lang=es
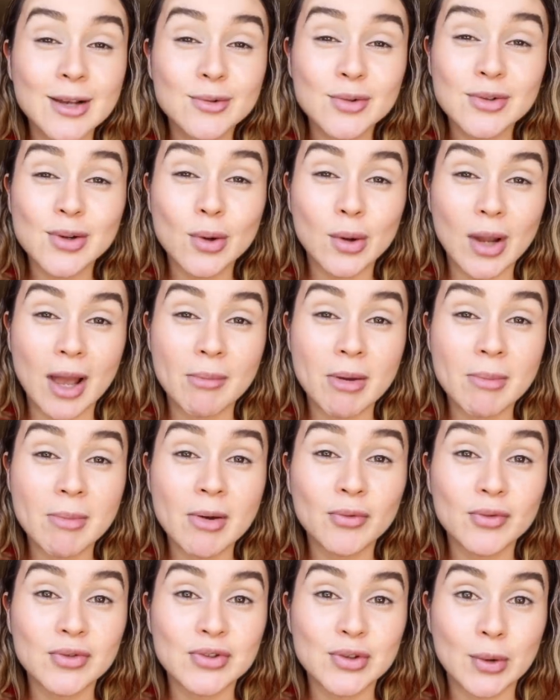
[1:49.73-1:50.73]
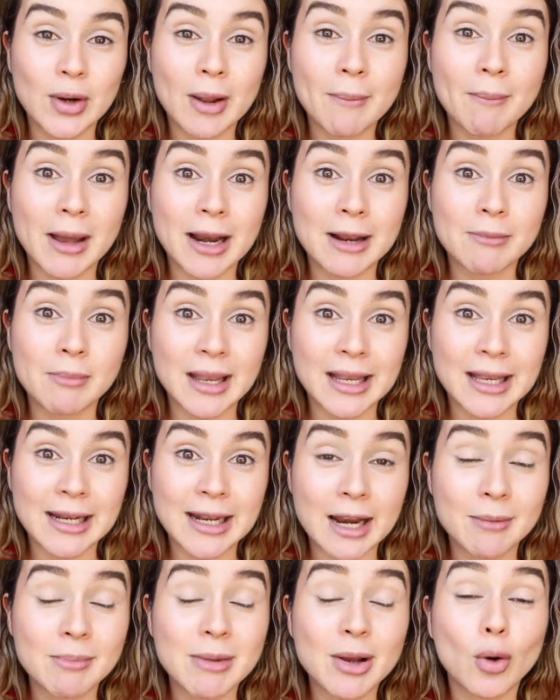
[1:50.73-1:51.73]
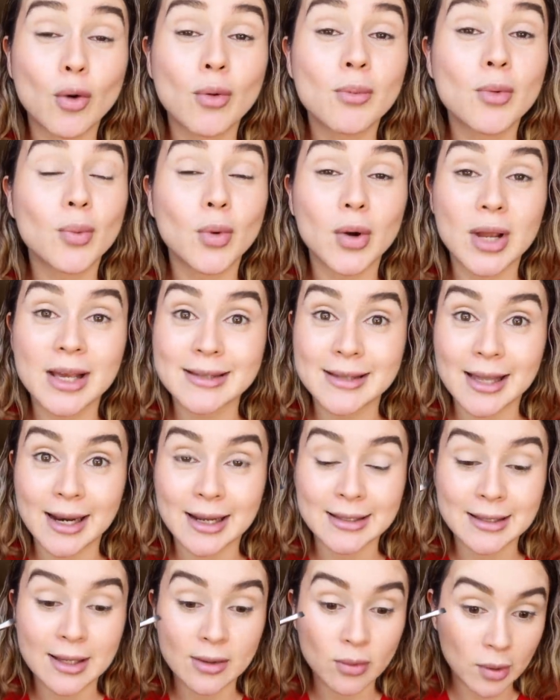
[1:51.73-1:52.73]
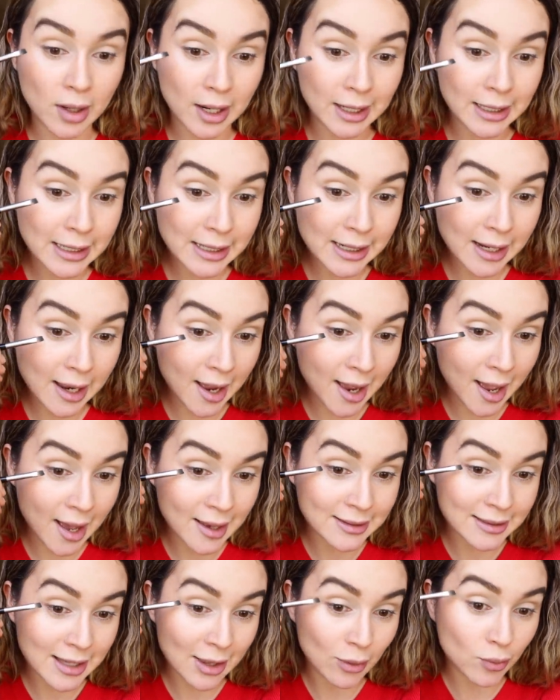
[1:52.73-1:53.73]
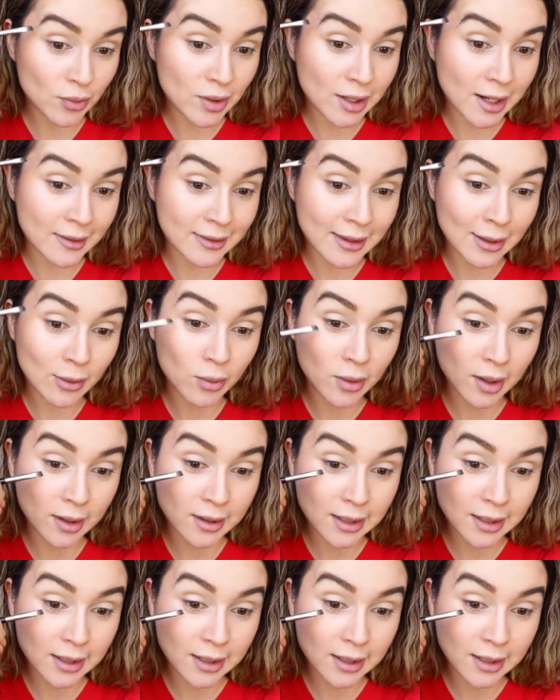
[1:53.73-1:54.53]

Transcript: Eso es lo que a mí me funciona para imaginarme cómo voy a estar haciendo la línea, hacia dónde la tengo que